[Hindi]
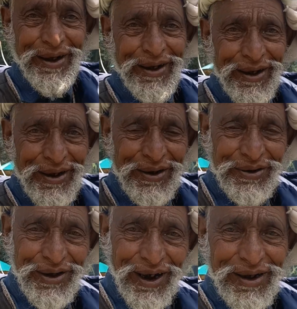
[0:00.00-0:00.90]
क्या नाम
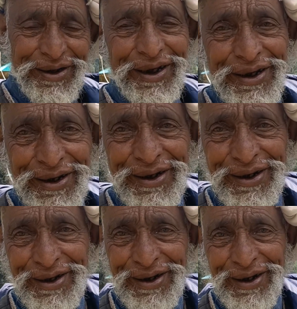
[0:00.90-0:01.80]
है
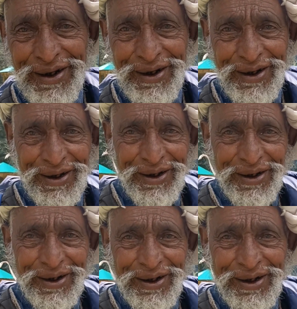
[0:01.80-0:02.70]
अच्छा कब से आप ये बजा
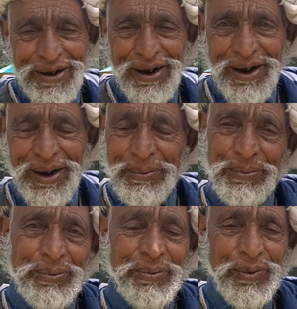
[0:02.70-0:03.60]
रहे हैं हाँ,
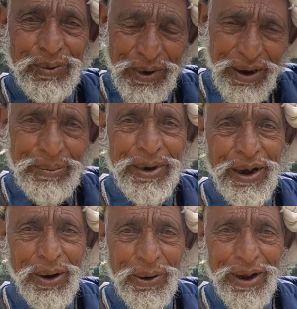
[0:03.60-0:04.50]
एक
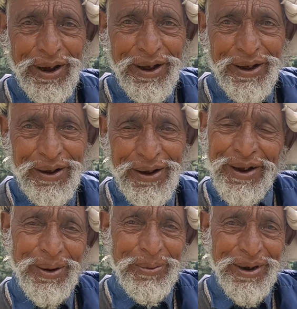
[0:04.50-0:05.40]
महीना हो गया एक महीना
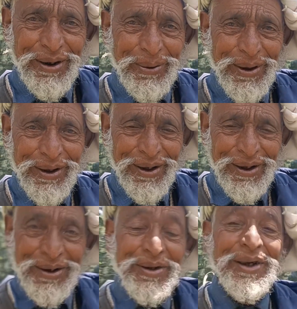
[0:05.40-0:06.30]
हो गया अच्छा
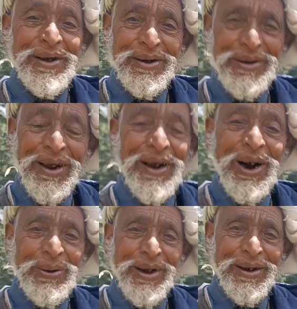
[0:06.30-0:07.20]
माशाल्लाह
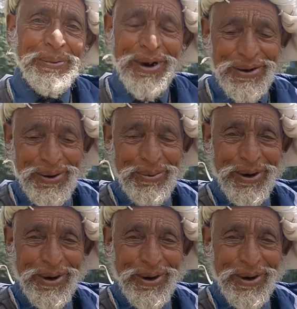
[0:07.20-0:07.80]
शुक्रिया शुक्रिया